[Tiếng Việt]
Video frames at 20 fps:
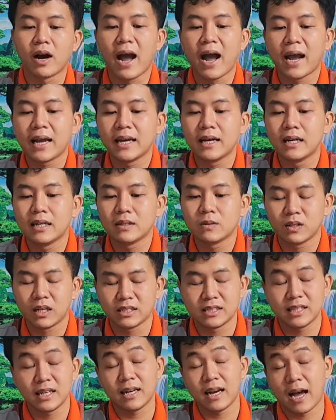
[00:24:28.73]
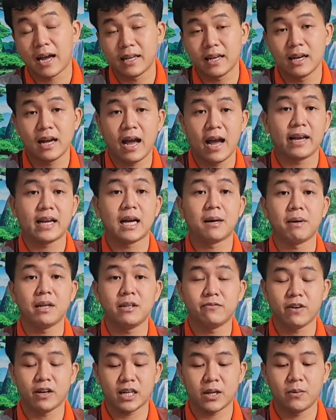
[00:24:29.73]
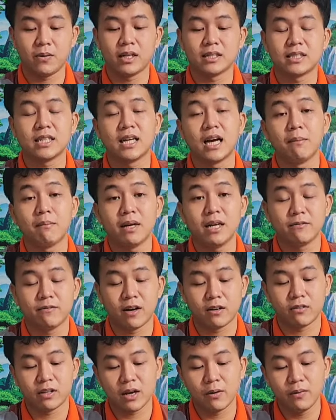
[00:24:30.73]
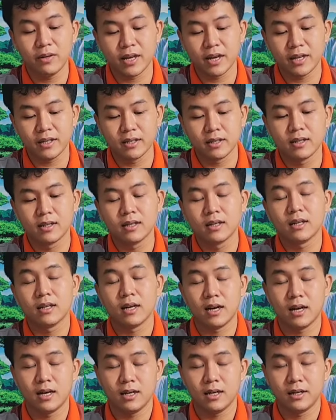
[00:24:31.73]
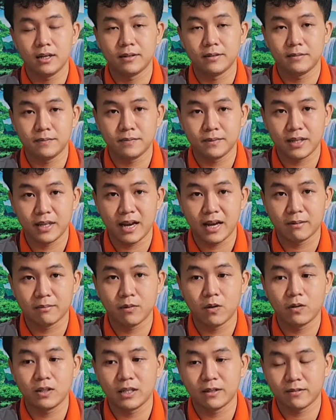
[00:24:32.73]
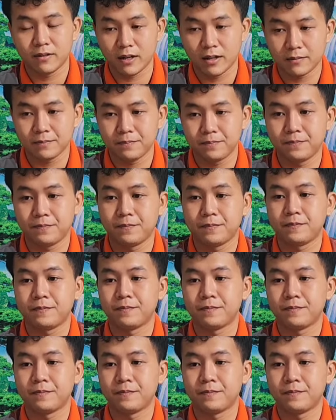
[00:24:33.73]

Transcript: còn ai Quốc Thành sẽ nhắc lại nha, ai cần máy niệm Phật thì Quốc Thành sẽ gửi máy niệm Phật luôn nha quý vị. Dạ, Nam Mô Di Đà Phật.